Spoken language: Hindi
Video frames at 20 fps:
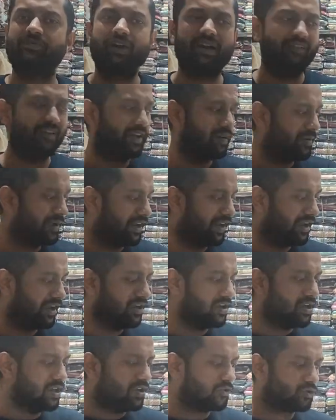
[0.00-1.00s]
भी अवेलेबल है
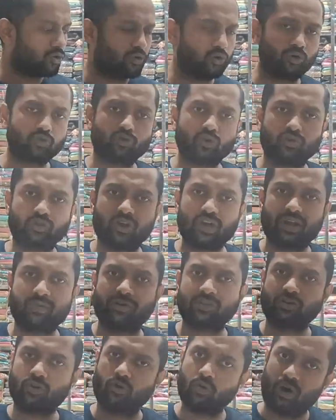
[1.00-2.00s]
तो दोस्तों देर
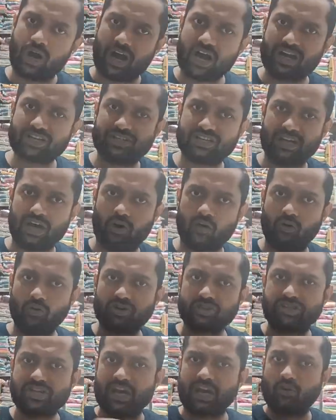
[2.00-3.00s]
मत करो आज ही आओ
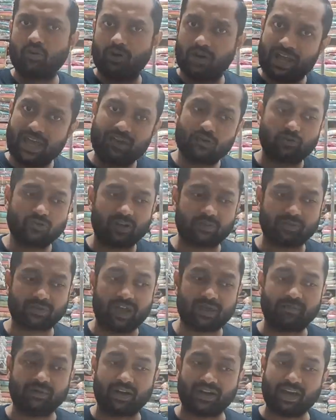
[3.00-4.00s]
चैनल को लाइक और
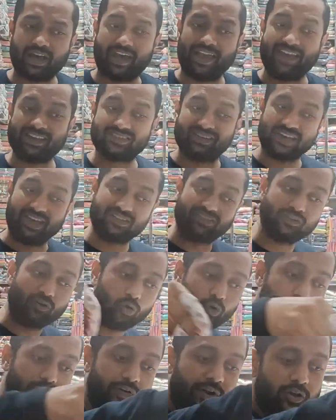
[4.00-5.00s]
सब्सक्राइब करना ऐसी ऐसी
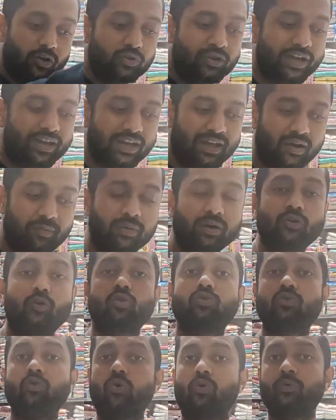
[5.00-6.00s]
और वीडियो देखने का मन
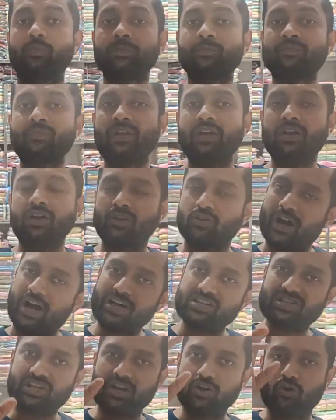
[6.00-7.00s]
हो तो
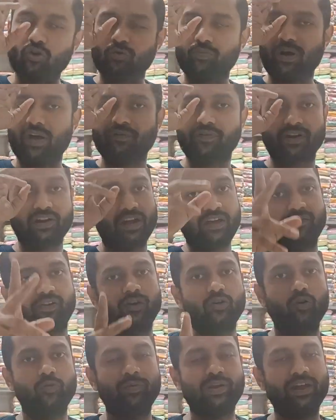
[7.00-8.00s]
आज के लिए गुड बाय फिर नई
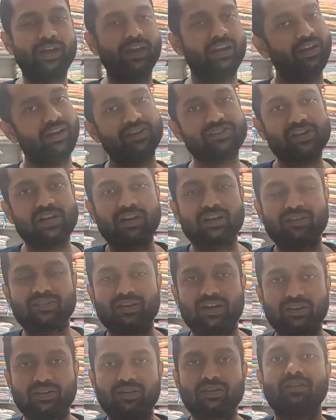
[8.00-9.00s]
वीडियो में मिलेंगे नए चैनल के
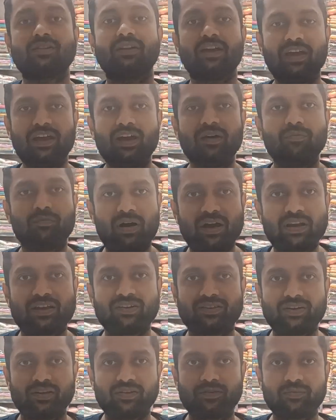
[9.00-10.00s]
साथ नए माल के
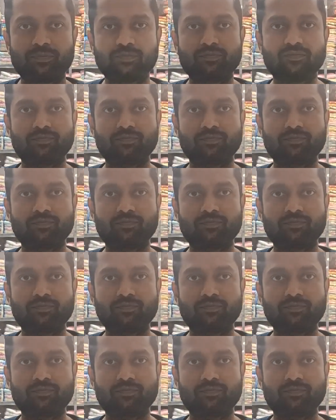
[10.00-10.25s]
साथ